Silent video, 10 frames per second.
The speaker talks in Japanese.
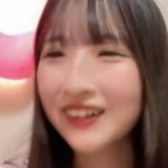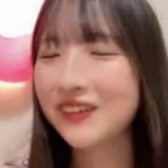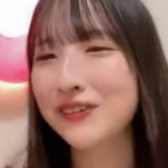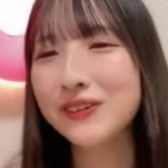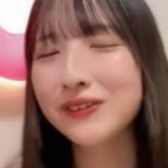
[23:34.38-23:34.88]
え
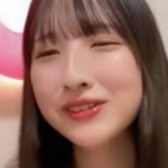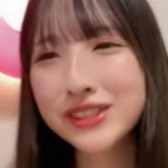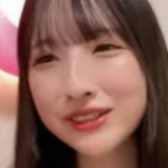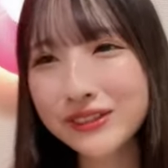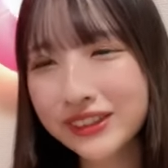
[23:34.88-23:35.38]
でも面白く
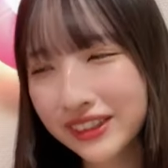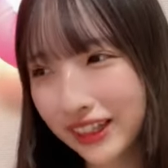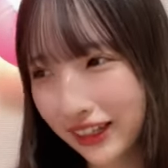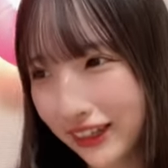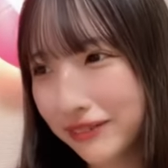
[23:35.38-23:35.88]

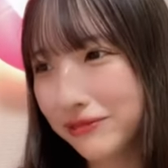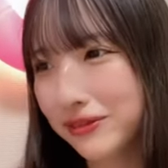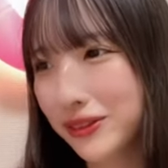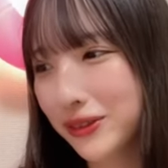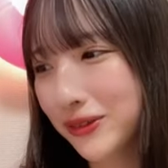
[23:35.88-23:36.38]
ない
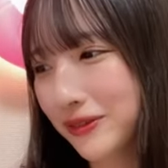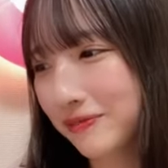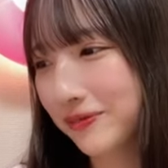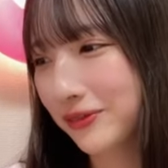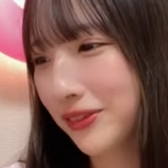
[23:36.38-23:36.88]
もう
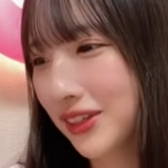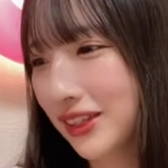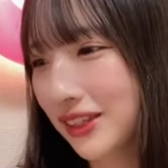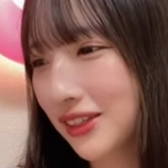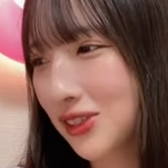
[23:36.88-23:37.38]

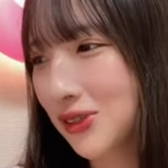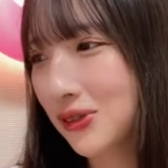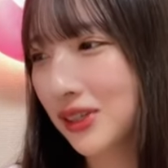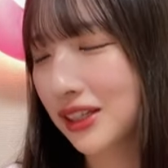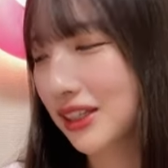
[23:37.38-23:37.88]
そ
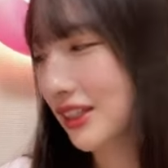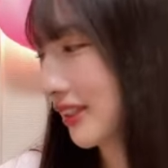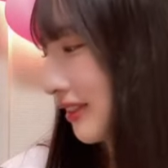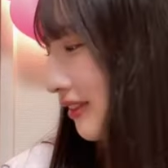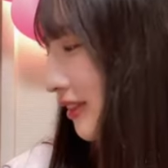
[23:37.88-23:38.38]
うなんで
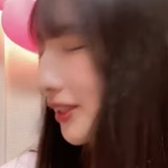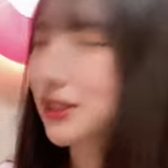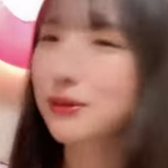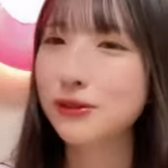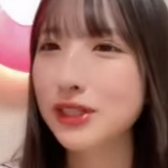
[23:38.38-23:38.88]
す
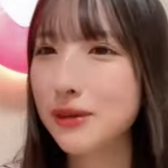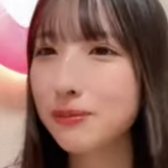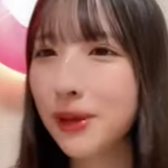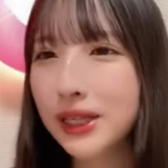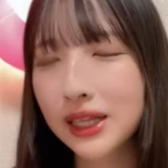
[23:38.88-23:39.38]
私はもう先
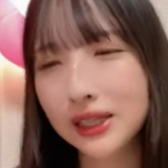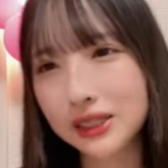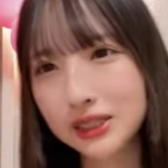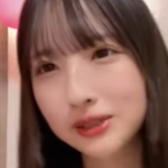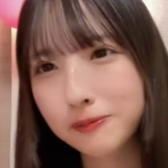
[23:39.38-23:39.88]
輩なんで
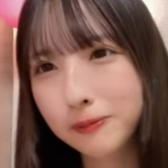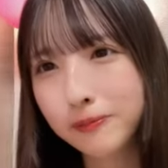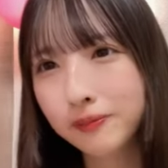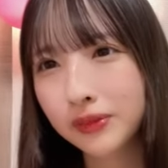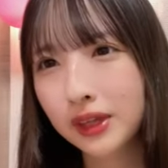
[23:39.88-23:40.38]
す
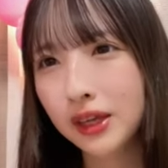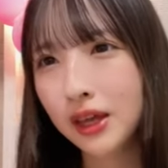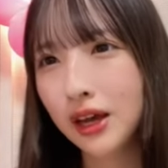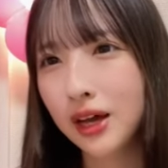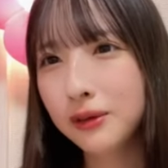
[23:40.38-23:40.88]

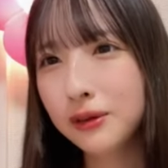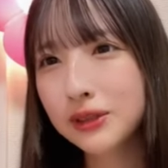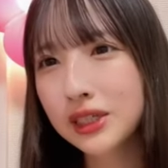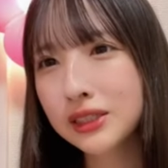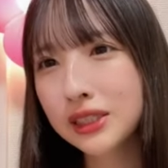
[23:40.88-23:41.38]
あやろ
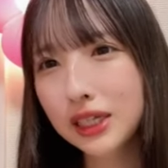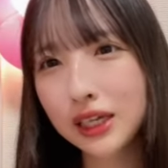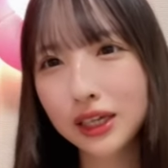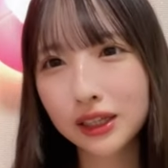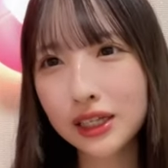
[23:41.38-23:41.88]
さん好
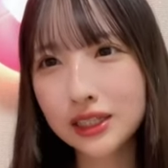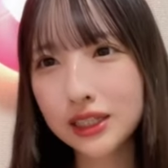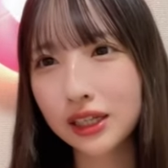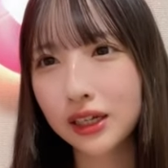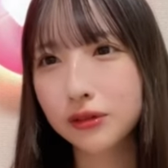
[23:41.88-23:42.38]
き大好
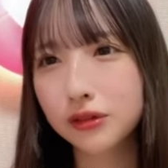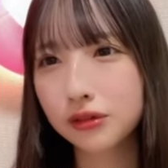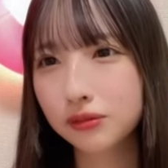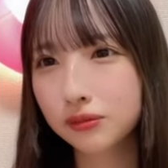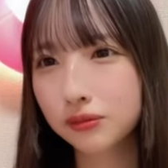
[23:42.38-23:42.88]
きだよ